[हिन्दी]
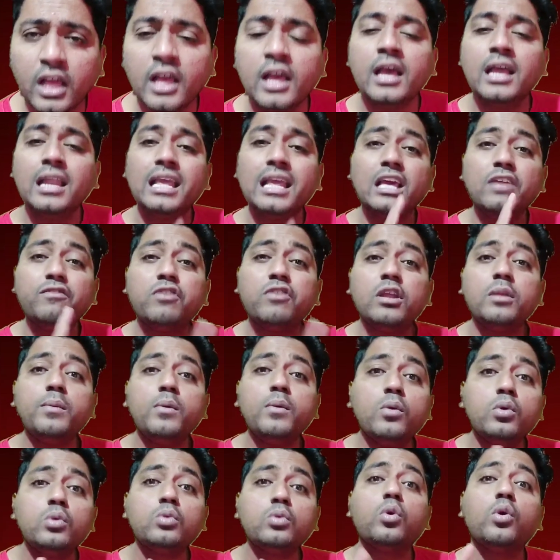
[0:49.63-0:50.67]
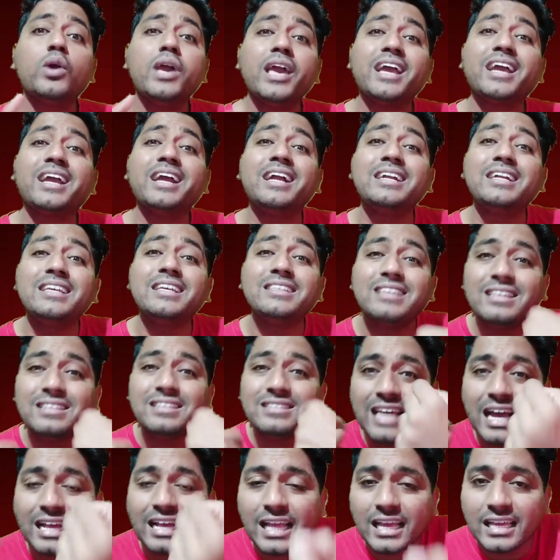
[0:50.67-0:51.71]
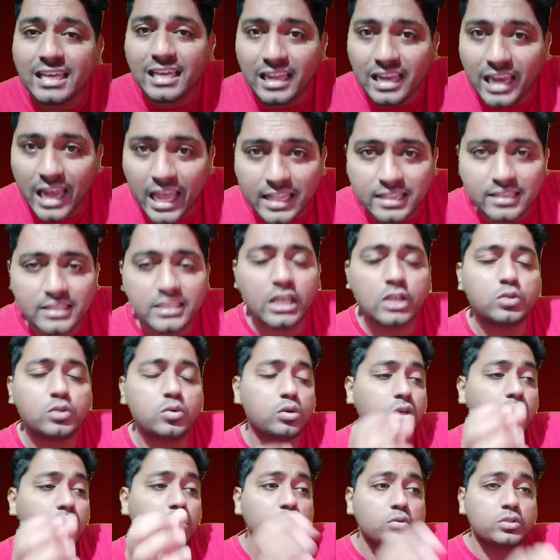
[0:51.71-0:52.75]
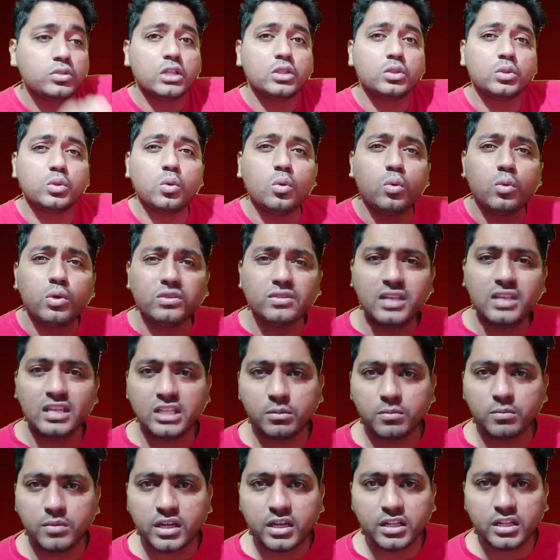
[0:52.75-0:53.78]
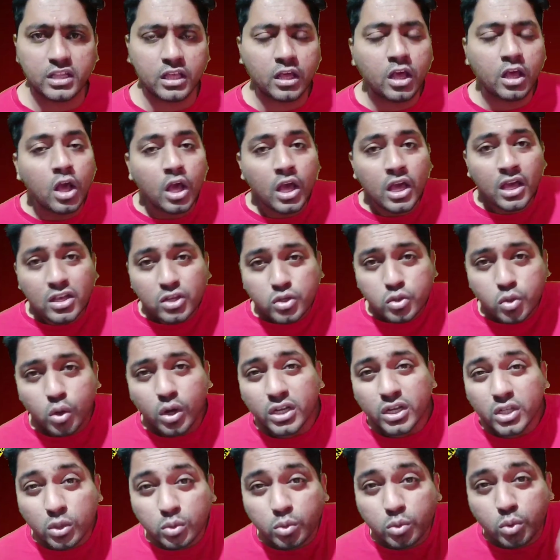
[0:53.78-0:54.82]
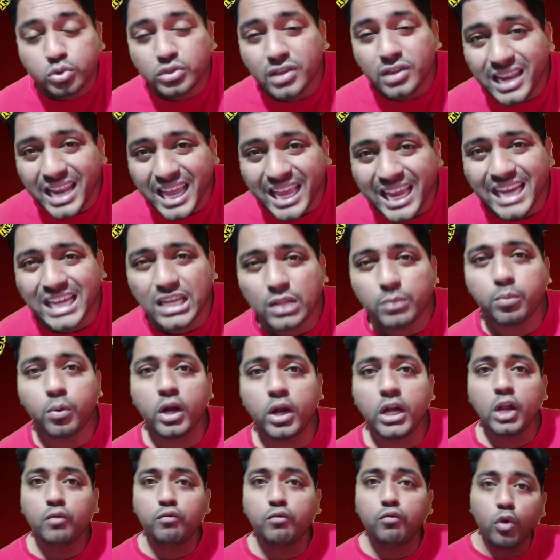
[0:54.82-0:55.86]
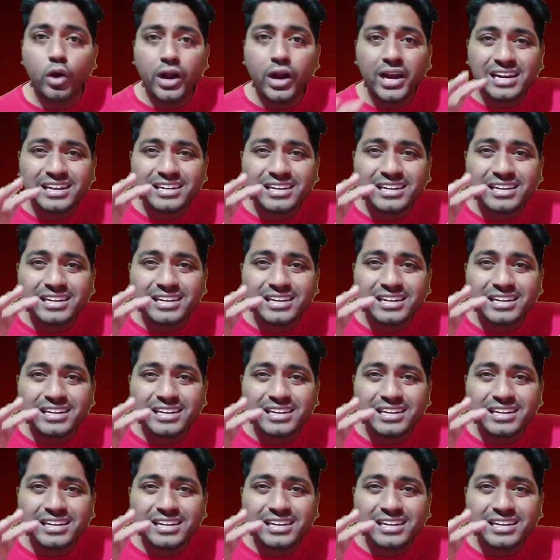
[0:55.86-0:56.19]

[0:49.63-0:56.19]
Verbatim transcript: थे लेकिन फिर भी उनको एक घंटे से ज़्यादा की लेंथ दी है जो कि मुझे थोड़ी सी अजीब लग रही थी शो का जो दूसरा नेगेटिव पॉइंट है वो है